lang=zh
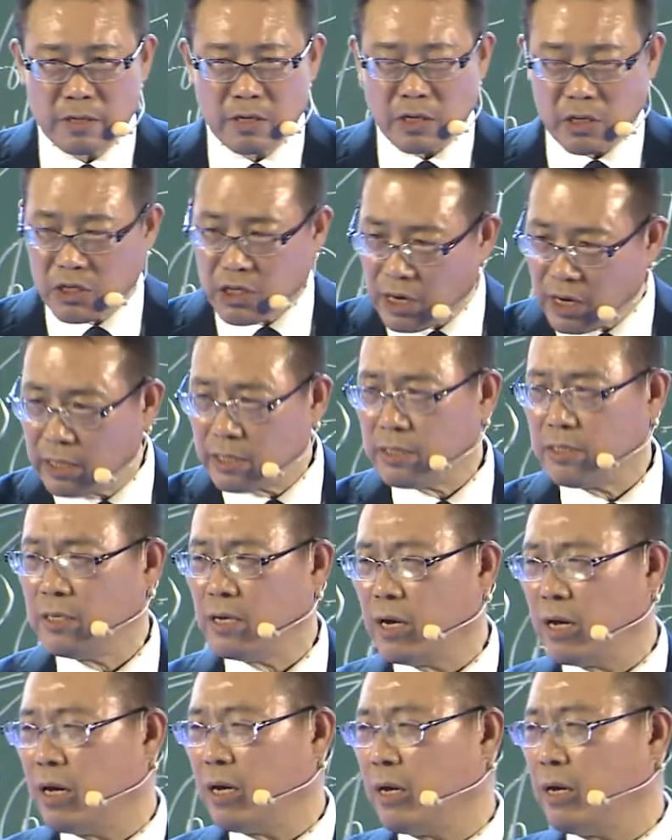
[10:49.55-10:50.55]
一千亿
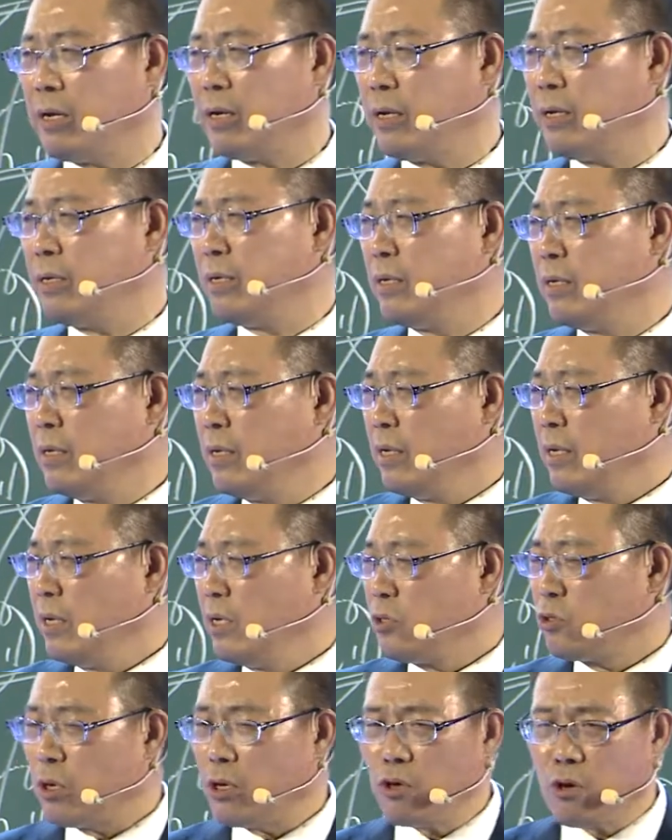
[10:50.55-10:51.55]
啊！
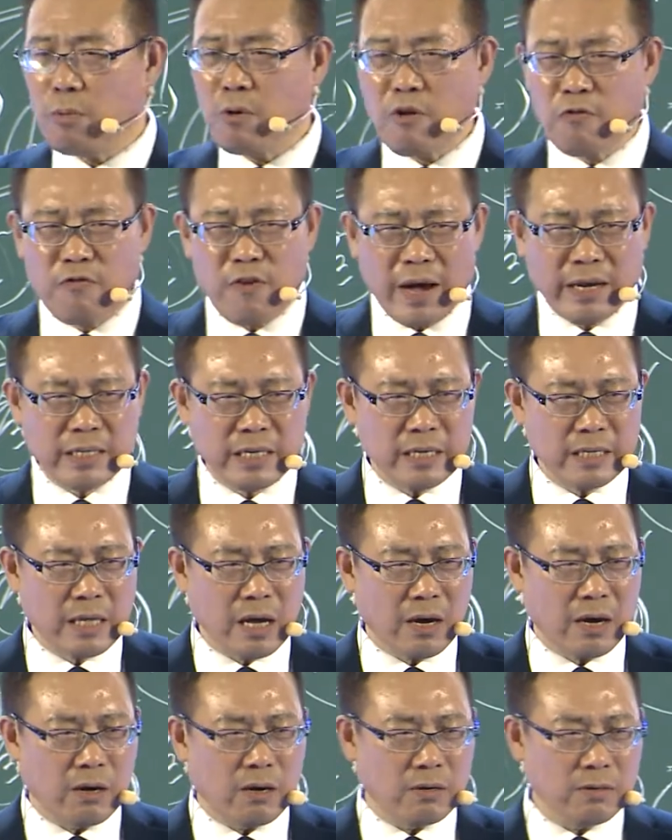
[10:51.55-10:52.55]
所以有没有发现
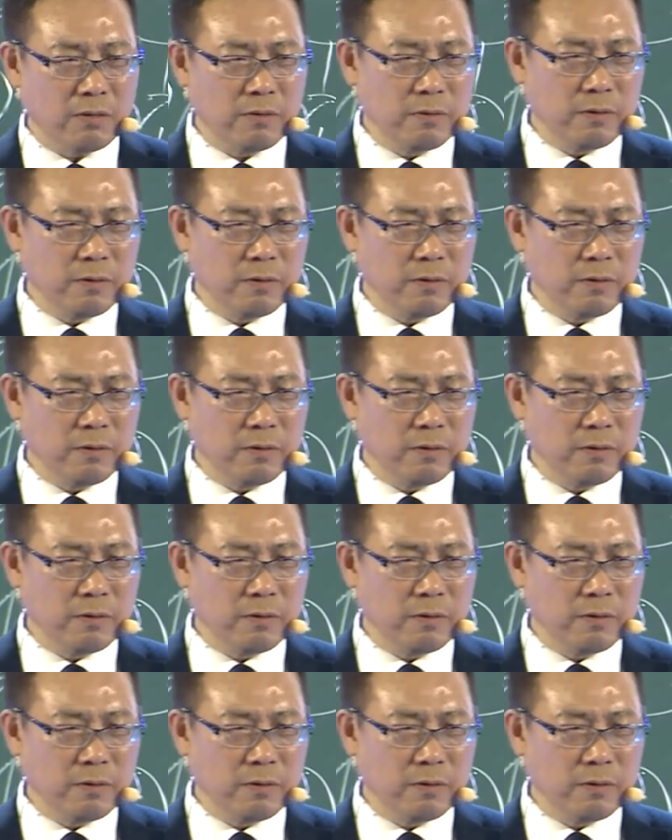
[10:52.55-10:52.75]
到，